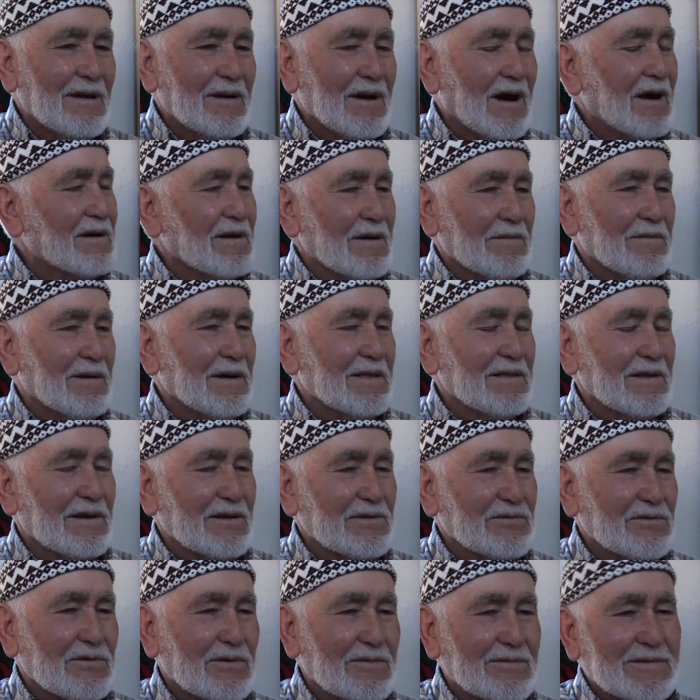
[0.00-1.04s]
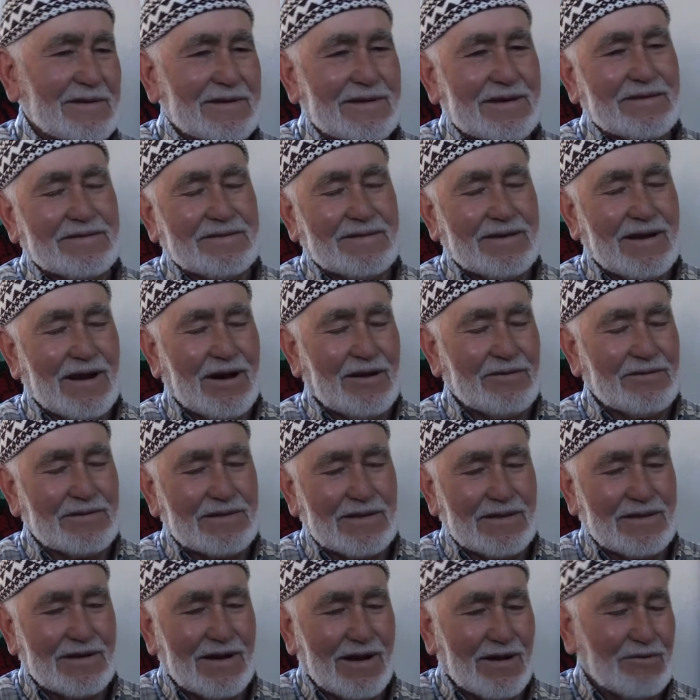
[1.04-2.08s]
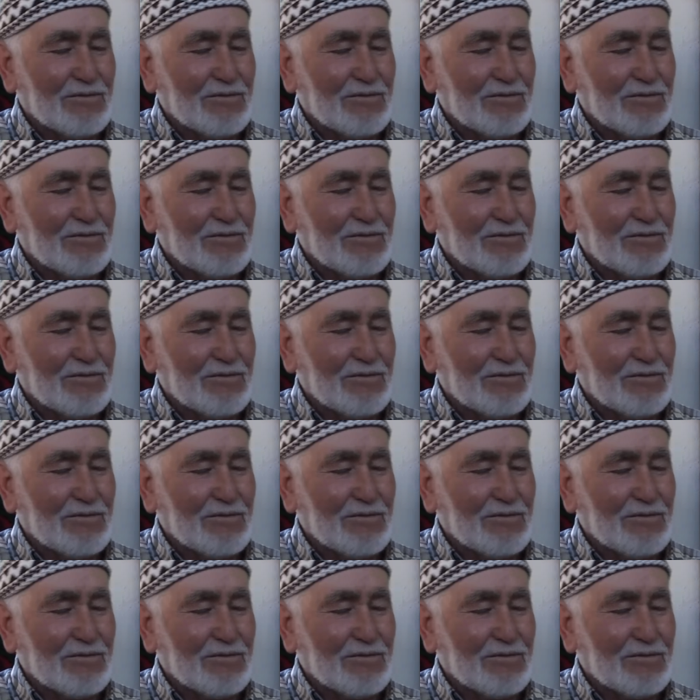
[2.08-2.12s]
Akrabalara söyledim git ya dediler.